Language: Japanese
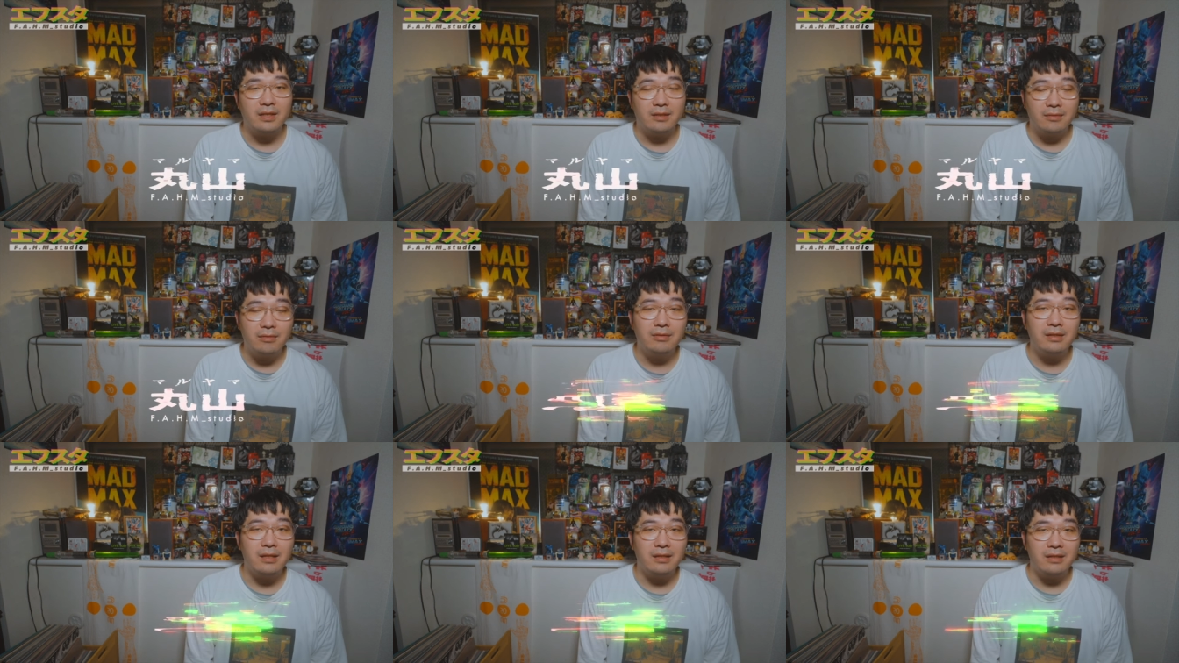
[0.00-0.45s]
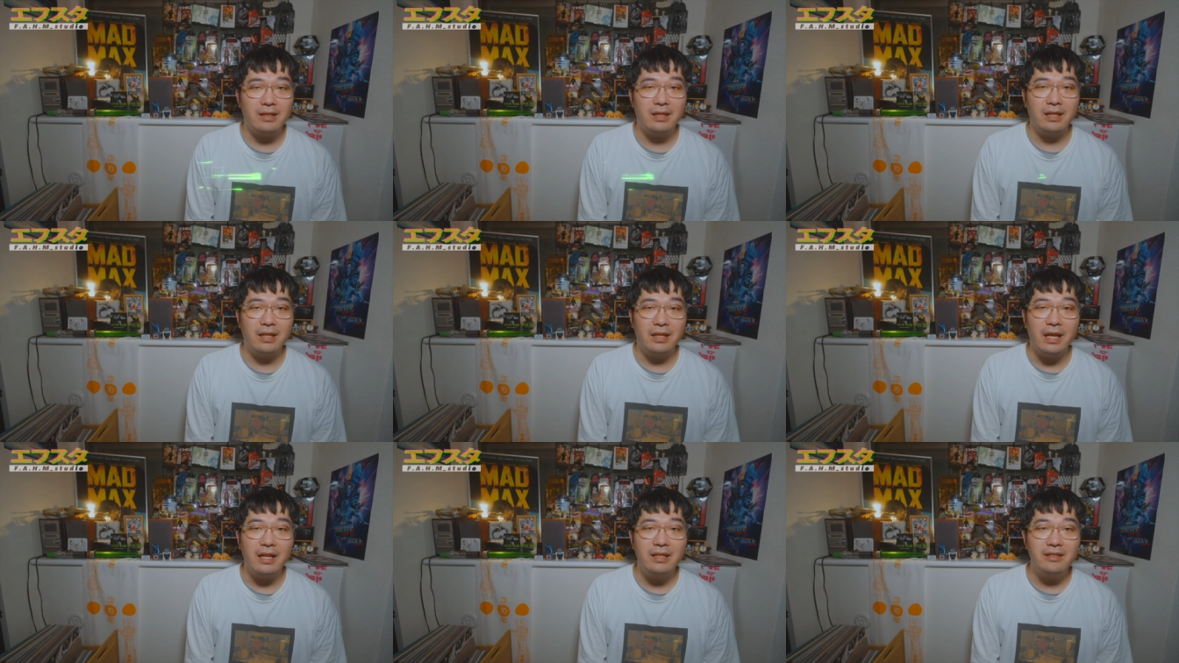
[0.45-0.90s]
壮絶な
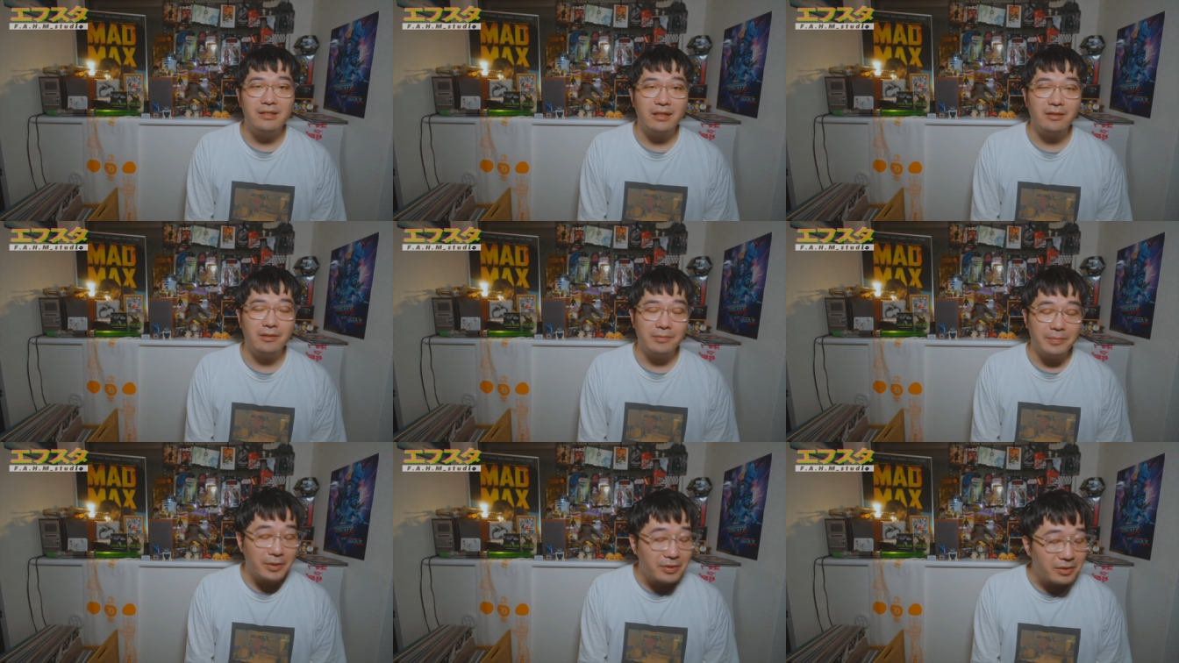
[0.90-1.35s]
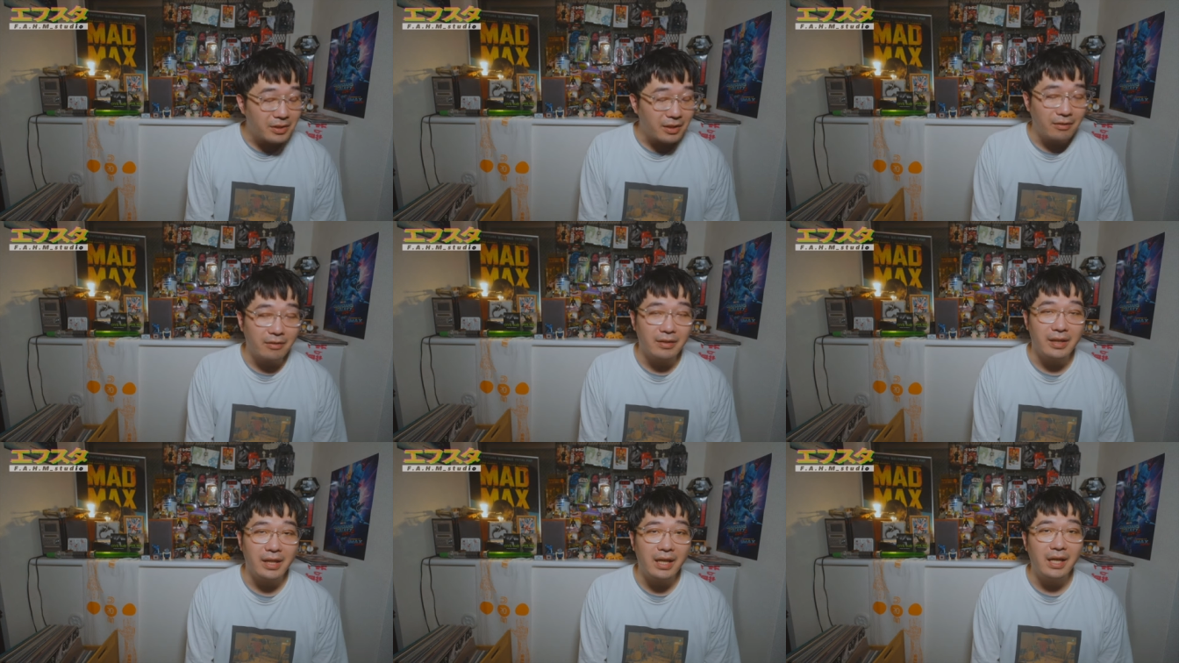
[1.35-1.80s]
ね、内戦の描写
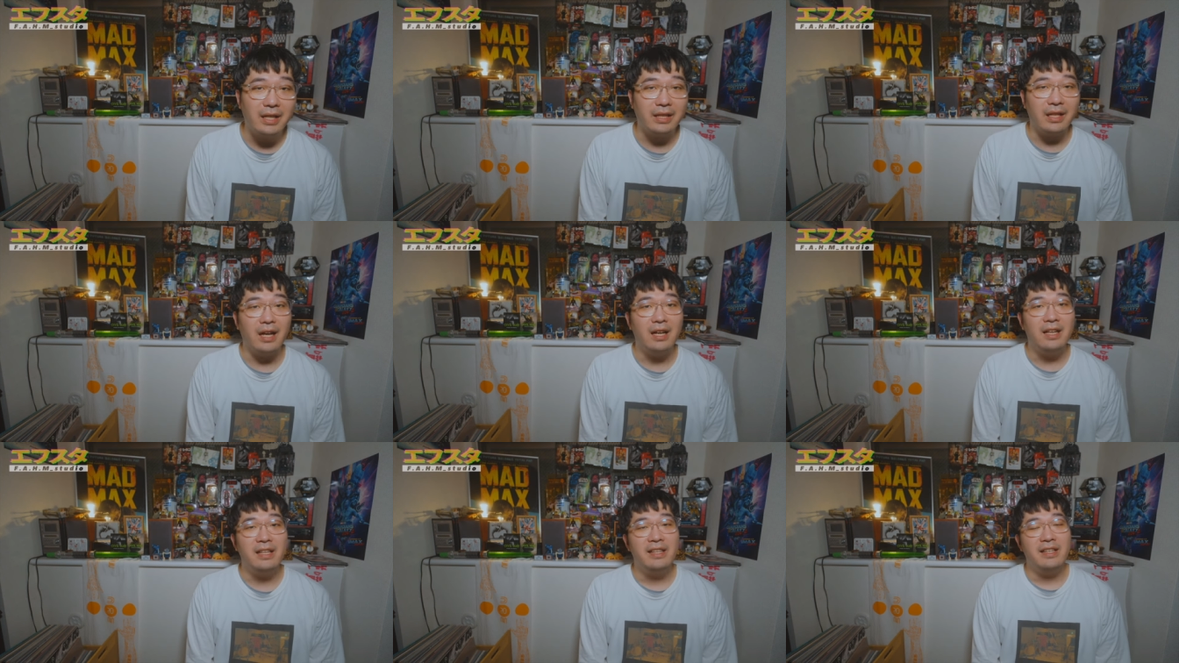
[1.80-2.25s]
を描いた、